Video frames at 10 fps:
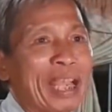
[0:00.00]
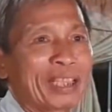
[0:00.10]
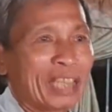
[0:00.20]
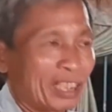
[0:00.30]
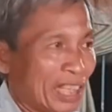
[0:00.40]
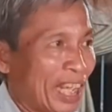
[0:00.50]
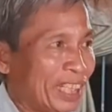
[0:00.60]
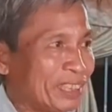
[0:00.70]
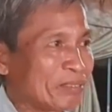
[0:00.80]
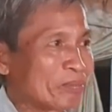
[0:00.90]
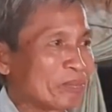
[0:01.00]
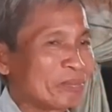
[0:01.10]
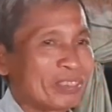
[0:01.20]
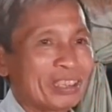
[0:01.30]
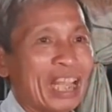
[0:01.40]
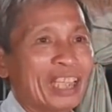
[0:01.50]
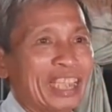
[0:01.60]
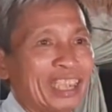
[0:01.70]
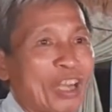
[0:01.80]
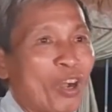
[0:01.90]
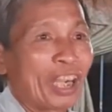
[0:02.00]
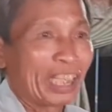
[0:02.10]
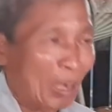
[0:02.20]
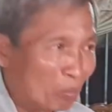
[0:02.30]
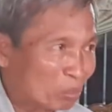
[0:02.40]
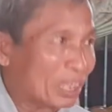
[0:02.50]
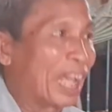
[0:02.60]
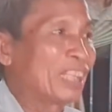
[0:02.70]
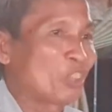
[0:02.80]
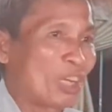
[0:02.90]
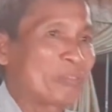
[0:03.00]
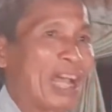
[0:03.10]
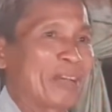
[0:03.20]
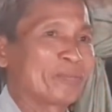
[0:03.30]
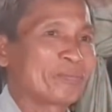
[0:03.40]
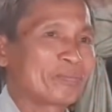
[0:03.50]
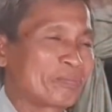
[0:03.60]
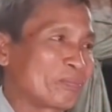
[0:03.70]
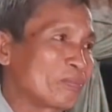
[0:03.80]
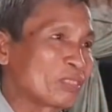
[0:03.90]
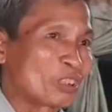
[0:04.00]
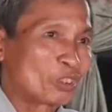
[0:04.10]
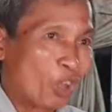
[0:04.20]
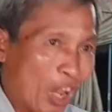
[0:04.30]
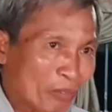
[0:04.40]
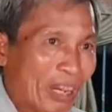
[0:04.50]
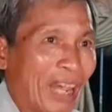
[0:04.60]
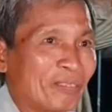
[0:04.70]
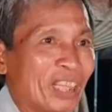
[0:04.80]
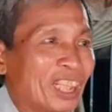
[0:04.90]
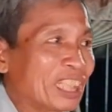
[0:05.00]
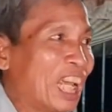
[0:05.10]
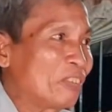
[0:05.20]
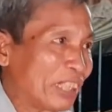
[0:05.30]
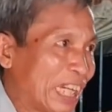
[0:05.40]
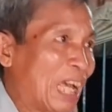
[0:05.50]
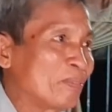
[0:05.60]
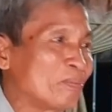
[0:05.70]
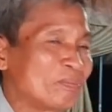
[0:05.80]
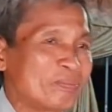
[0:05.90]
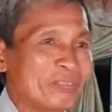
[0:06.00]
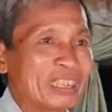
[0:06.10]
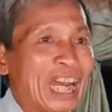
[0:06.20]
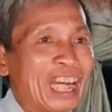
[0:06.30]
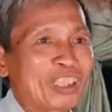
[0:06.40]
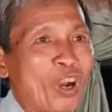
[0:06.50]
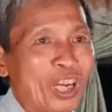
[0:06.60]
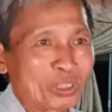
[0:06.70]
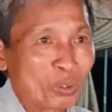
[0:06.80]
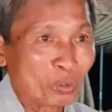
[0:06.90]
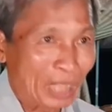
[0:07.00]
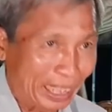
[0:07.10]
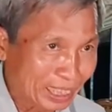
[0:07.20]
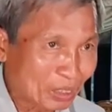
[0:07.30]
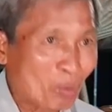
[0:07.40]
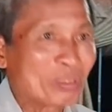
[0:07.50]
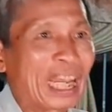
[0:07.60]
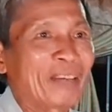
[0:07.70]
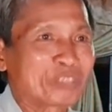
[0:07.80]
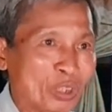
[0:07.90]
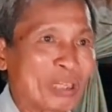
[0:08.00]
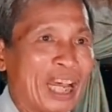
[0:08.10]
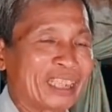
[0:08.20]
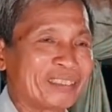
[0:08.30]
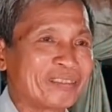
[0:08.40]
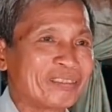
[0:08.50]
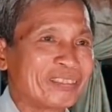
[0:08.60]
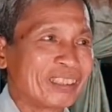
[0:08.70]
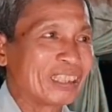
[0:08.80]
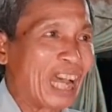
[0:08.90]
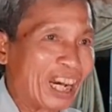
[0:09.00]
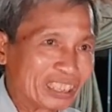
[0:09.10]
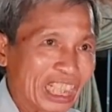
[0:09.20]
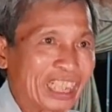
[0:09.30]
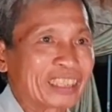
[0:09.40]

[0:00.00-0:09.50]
mang nợ thế nợ thế còn không thể thoát phàm thoát phàm nợ thế phải kham nợ còn dù thánh cũng cam chịu đành nợ tiền